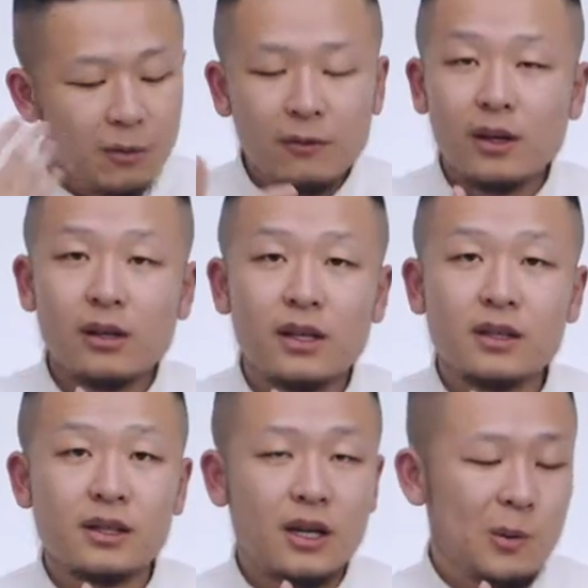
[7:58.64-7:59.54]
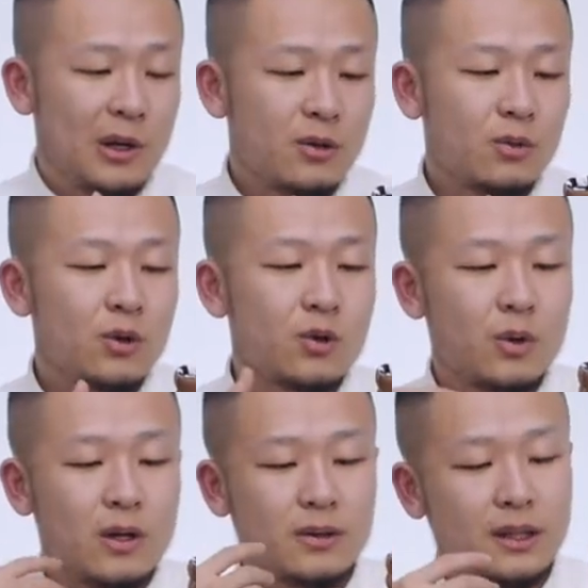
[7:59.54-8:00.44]
名方的一些元素就
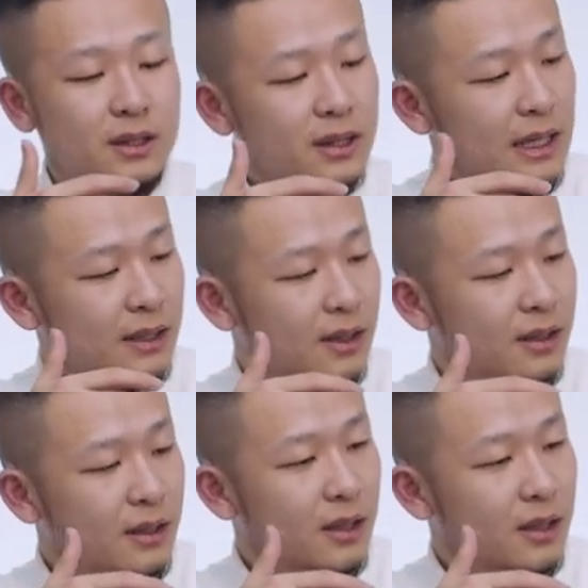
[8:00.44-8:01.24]
主要体现在一些细